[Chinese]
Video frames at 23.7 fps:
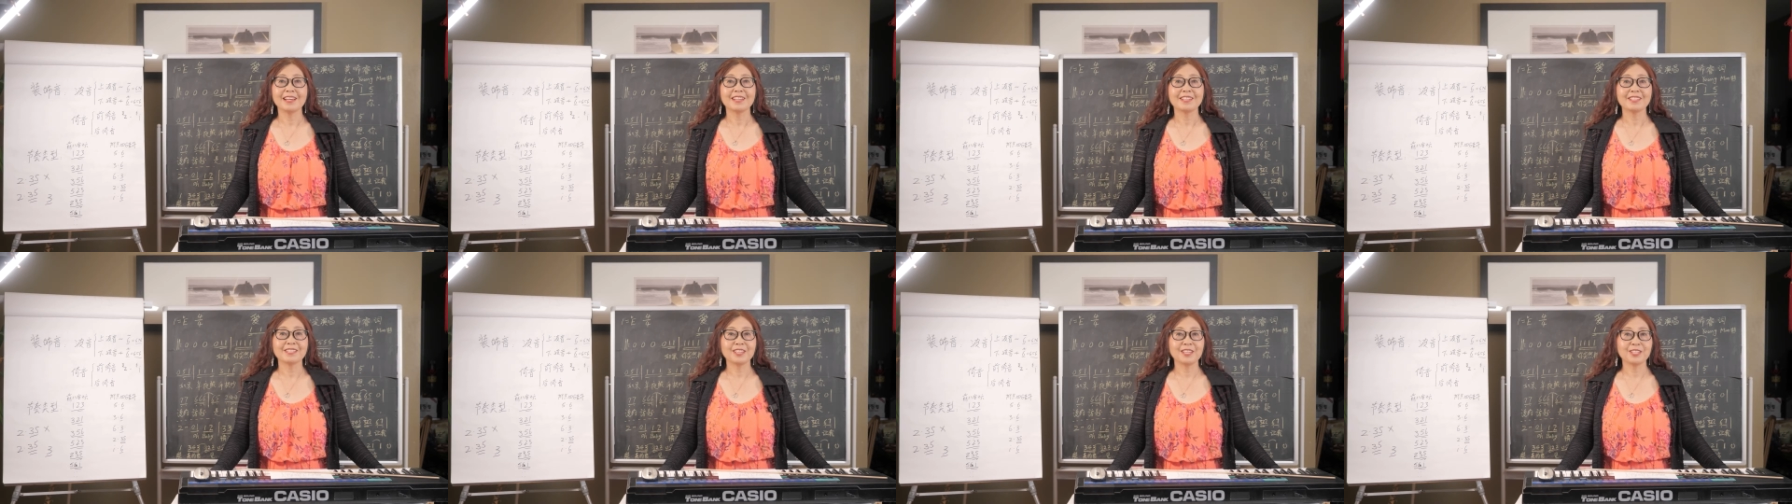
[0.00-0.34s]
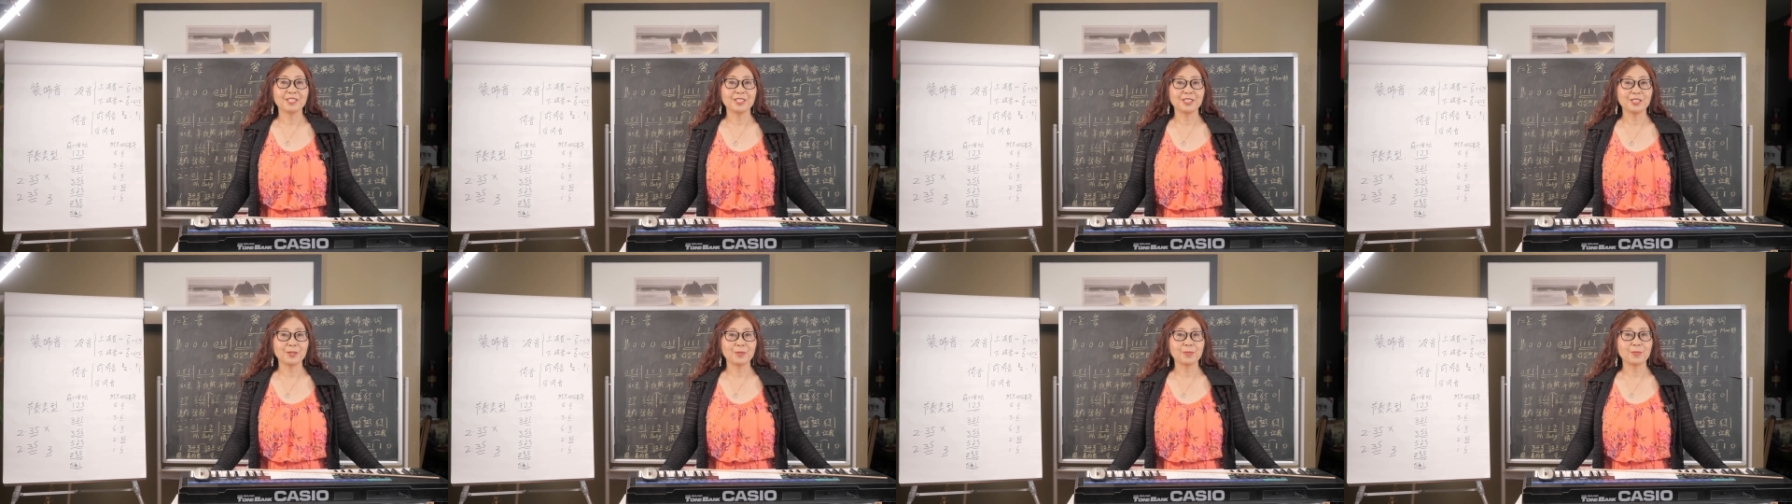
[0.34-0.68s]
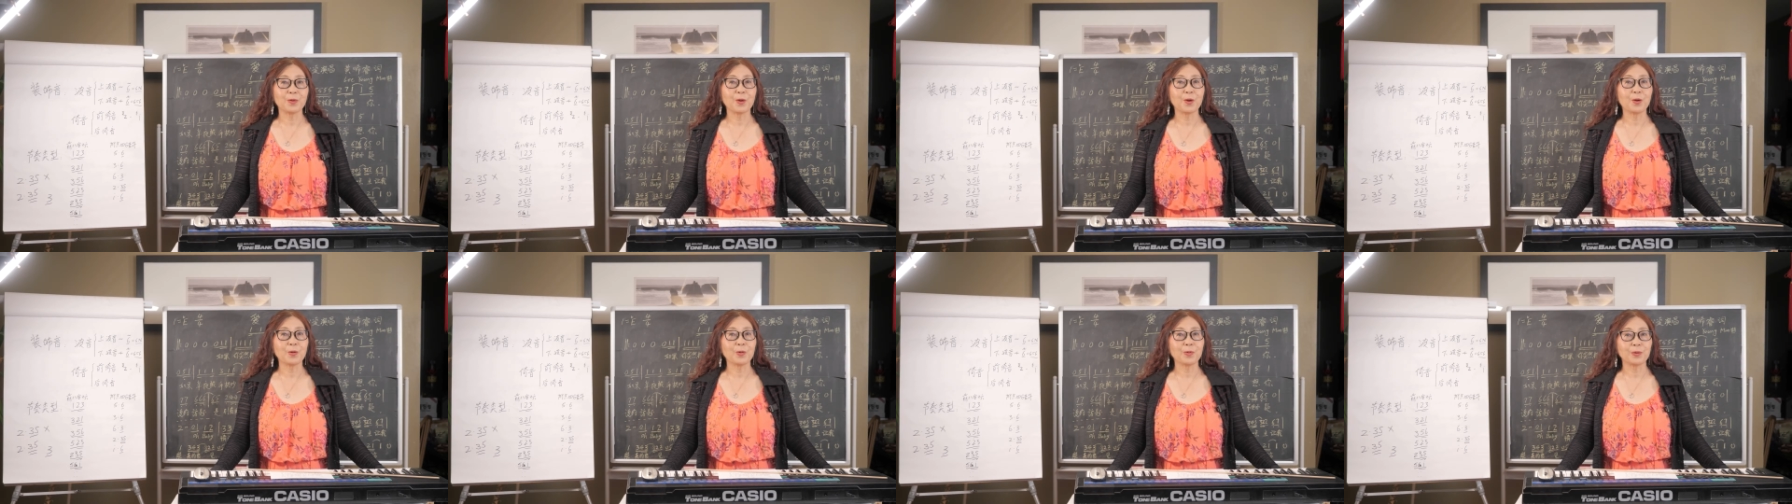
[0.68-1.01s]
掀起一
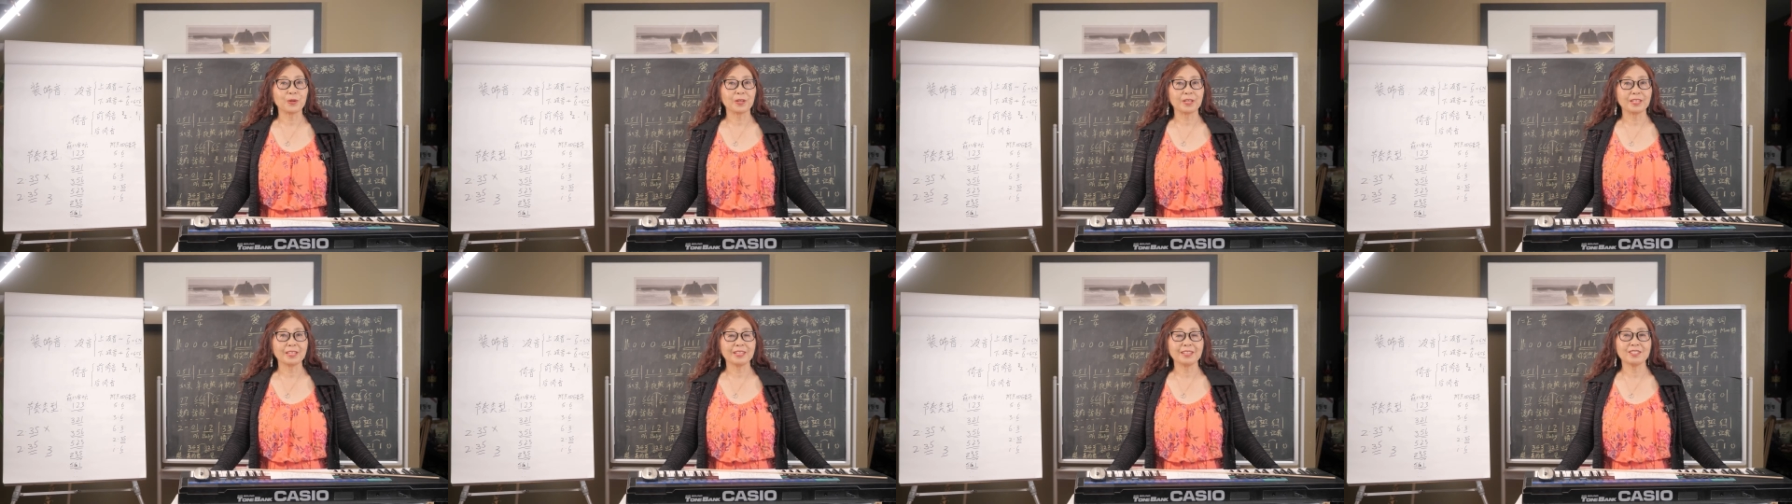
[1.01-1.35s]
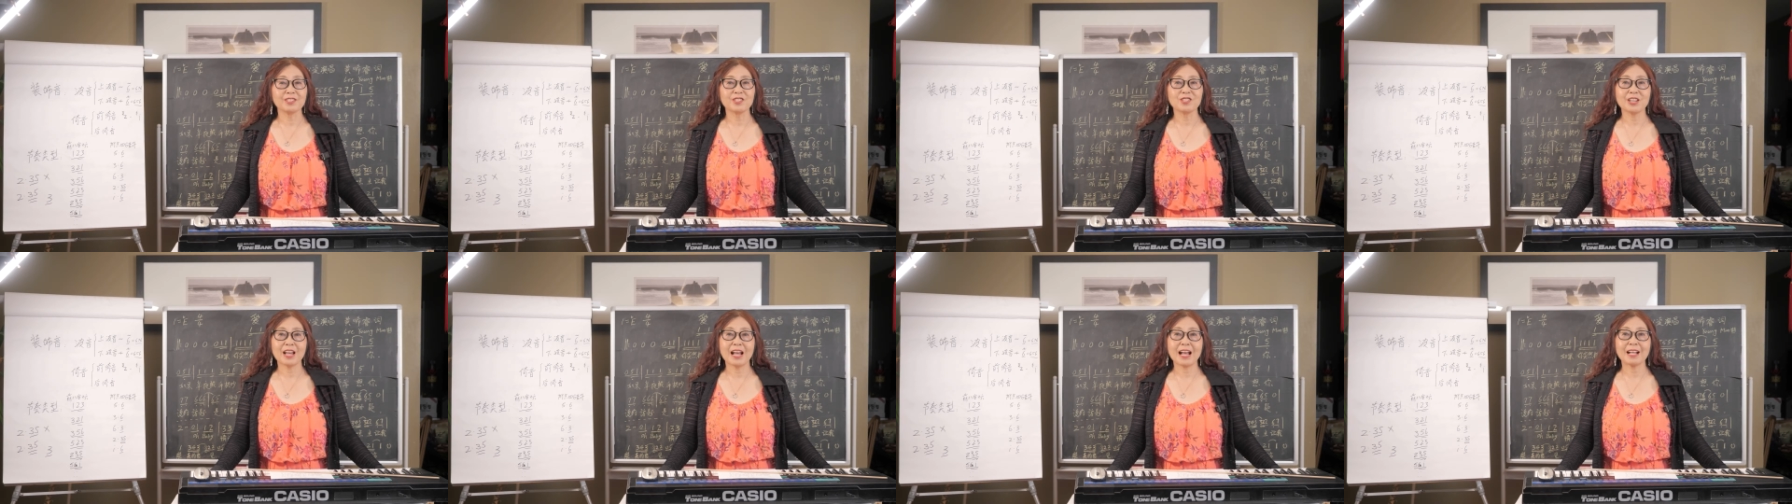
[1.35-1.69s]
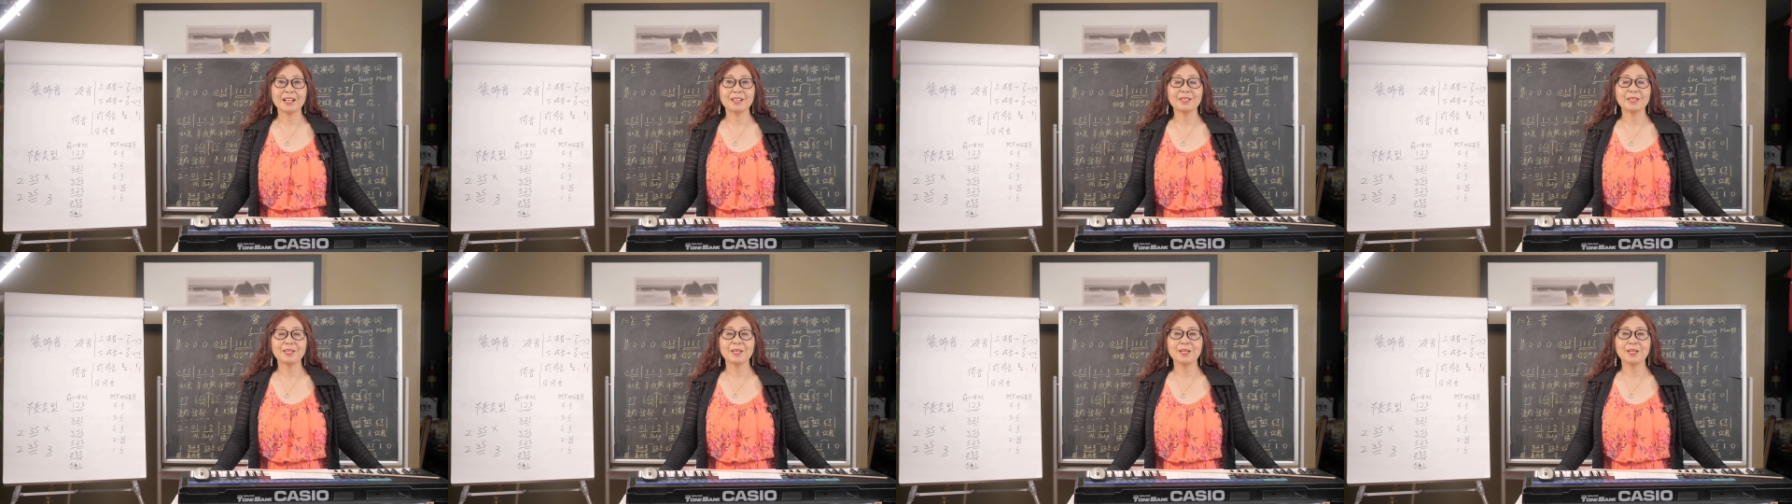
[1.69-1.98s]
波回忆杀。